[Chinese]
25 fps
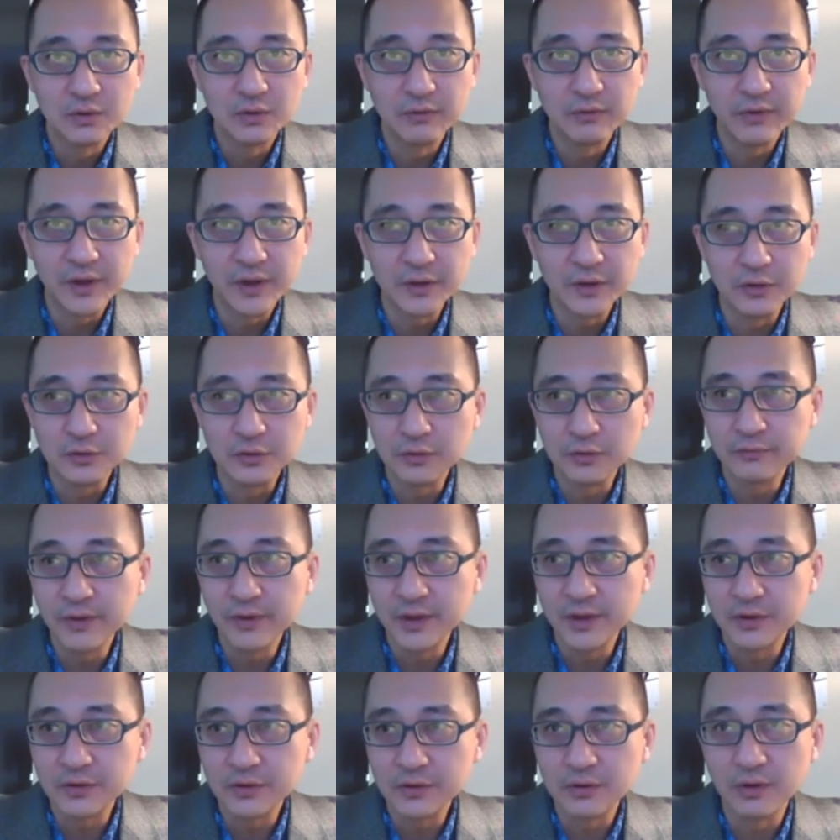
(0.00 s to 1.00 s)
中方有中
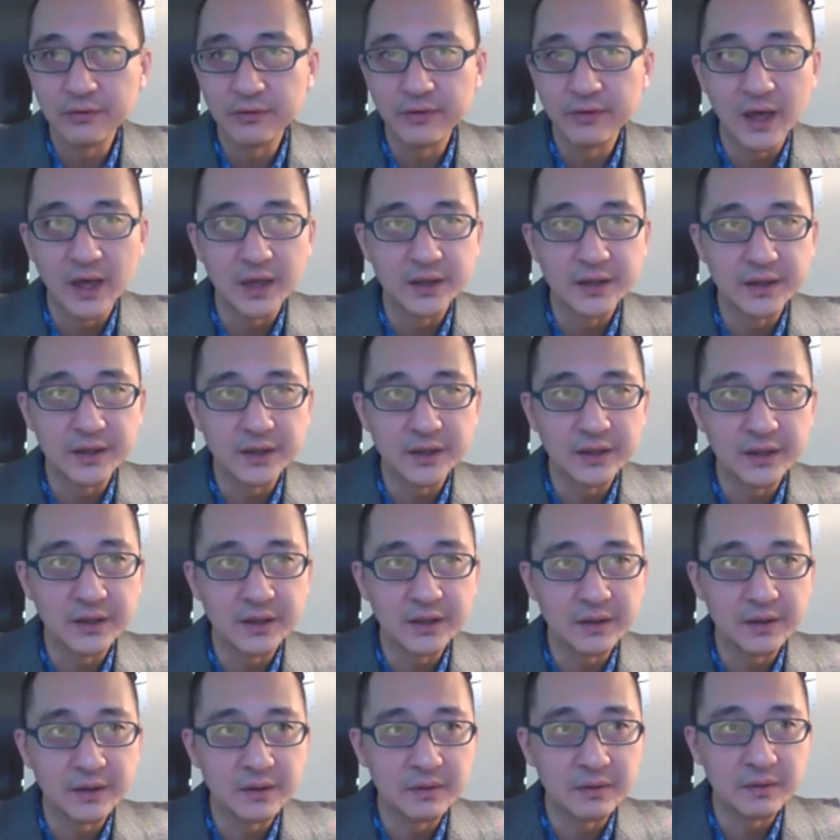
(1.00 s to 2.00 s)
方的说法，这个
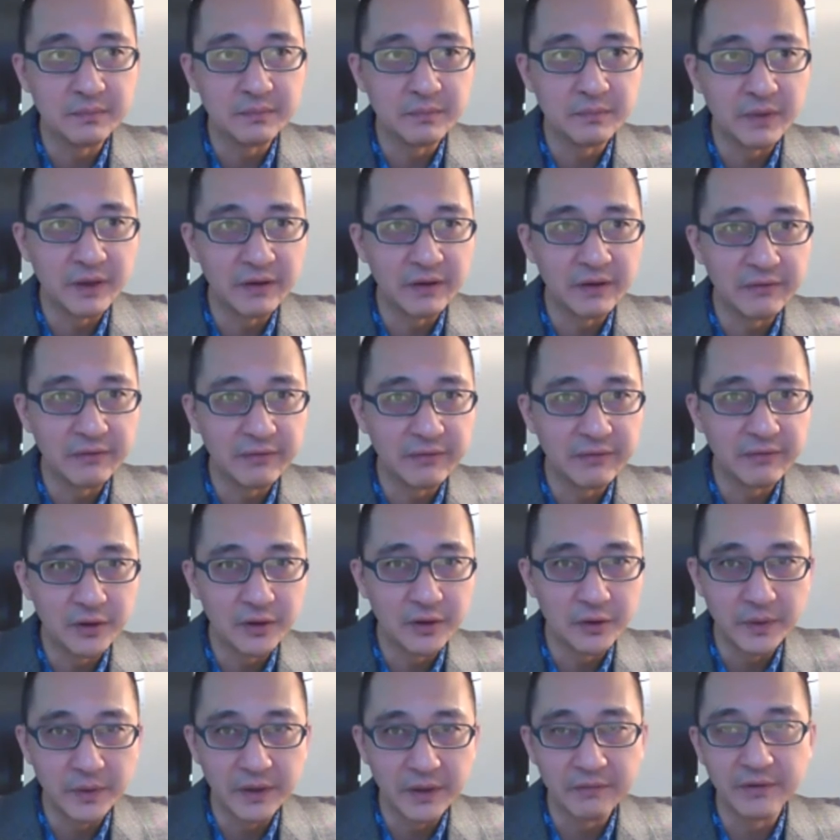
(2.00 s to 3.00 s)
美方有美方的
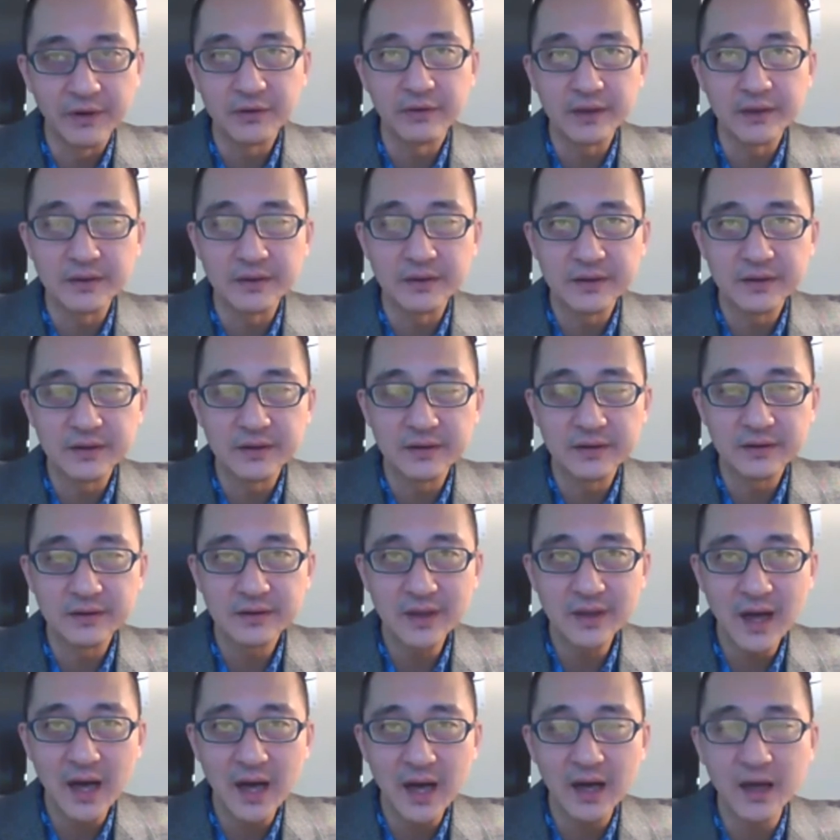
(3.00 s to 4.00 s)
说法，但是
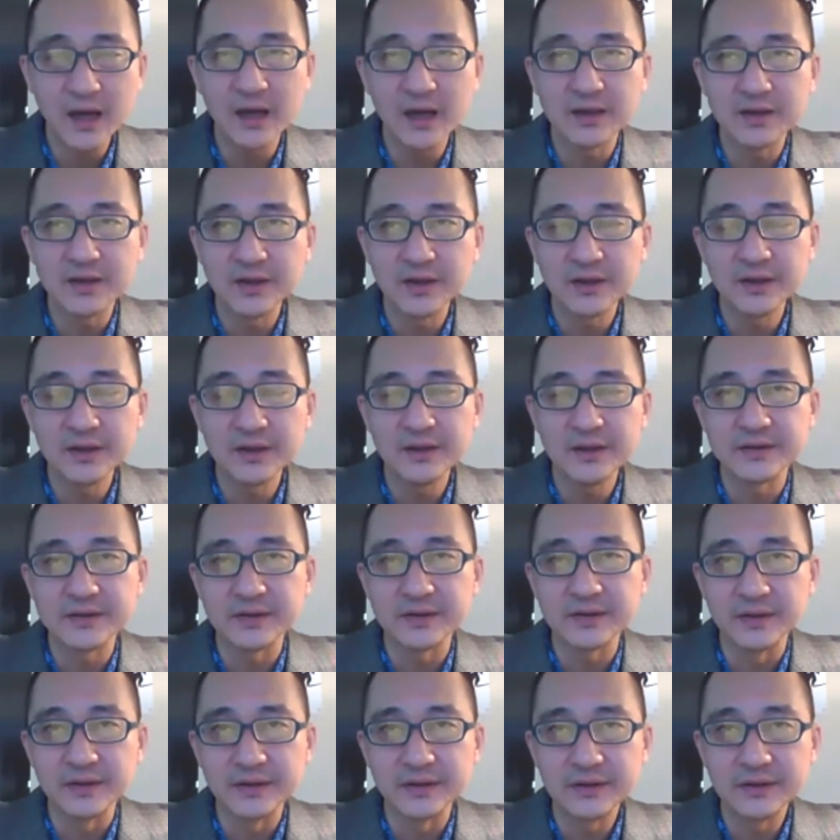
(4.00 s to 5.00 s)
大概听的意
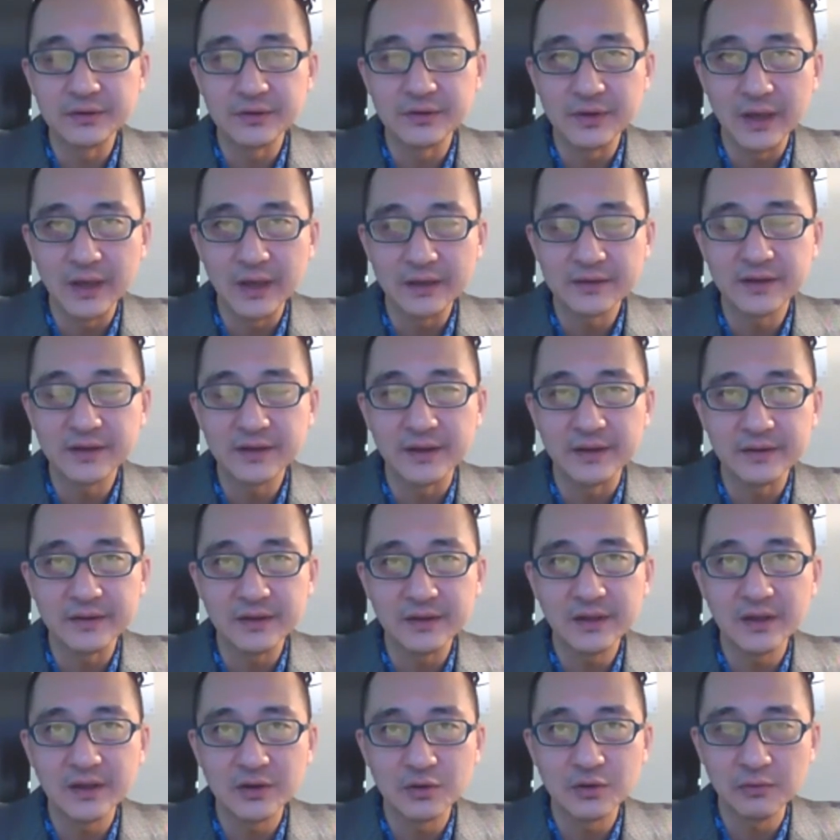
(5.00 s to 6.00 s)
思呢，就是两点：
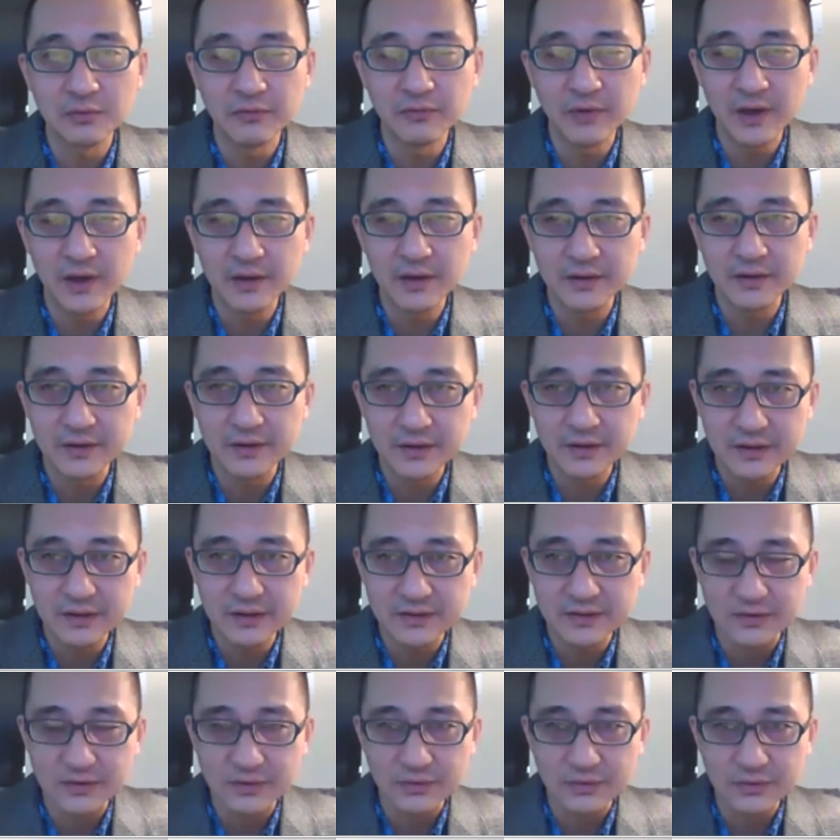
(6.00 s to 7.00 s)
一个中方意
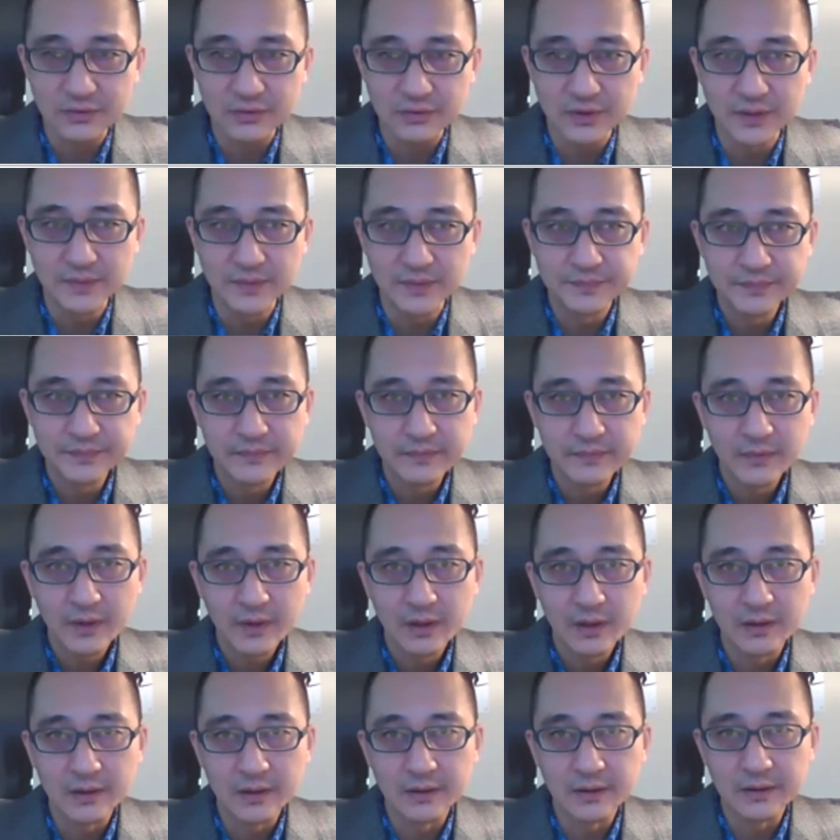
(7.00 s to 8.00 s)
思就是说，
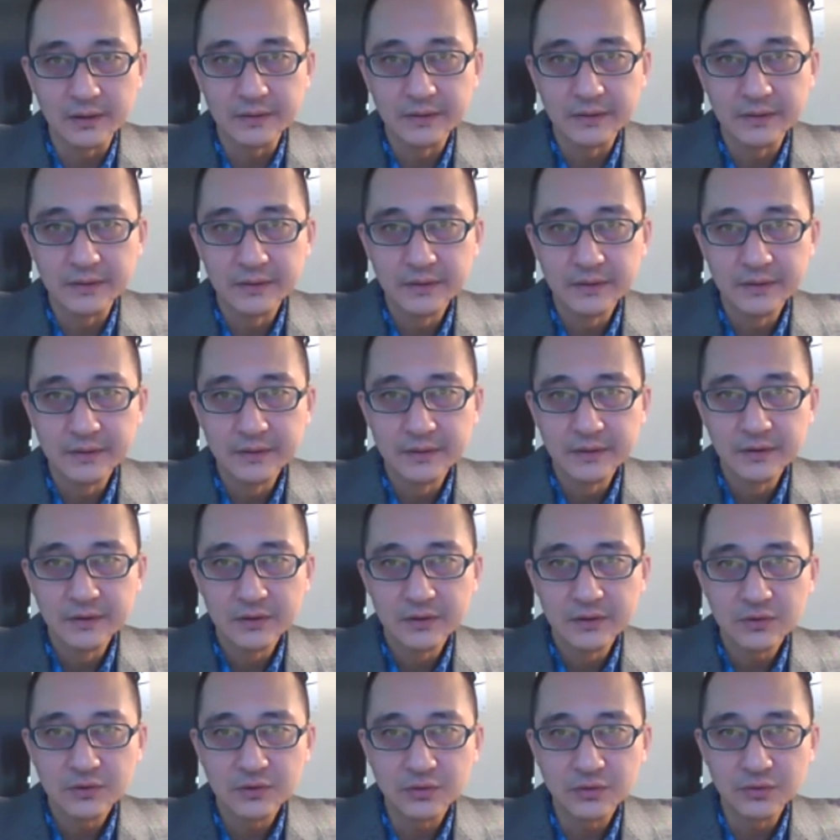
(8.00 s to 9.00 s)
呃，
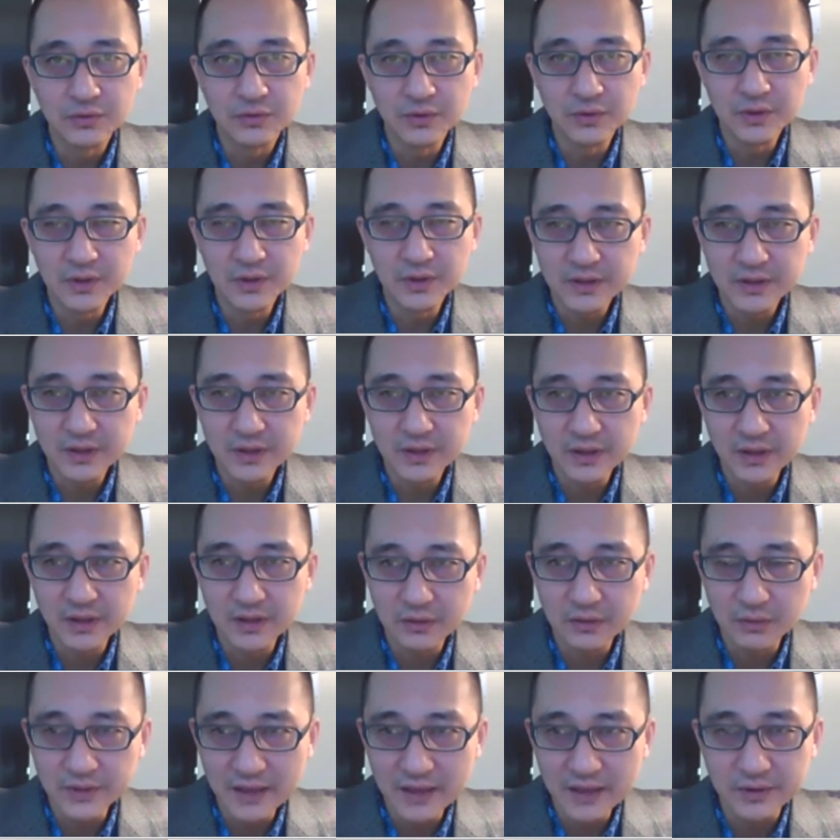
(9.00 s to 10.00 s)
除了这个国家安
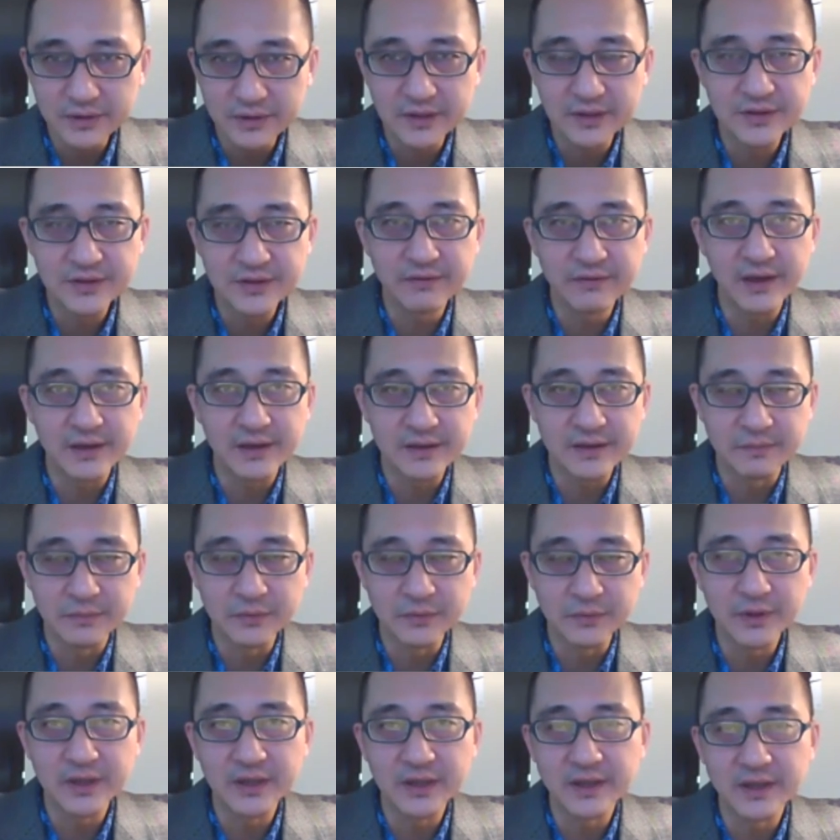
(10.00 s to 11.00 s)
全议题之外，什
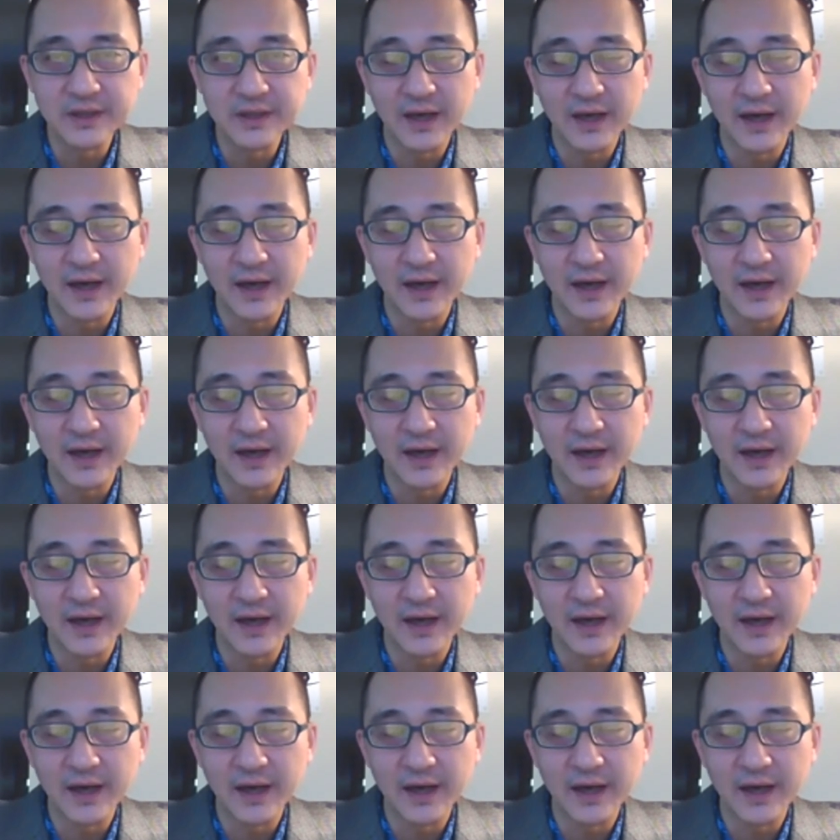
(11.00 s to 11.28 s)
么都可以谈；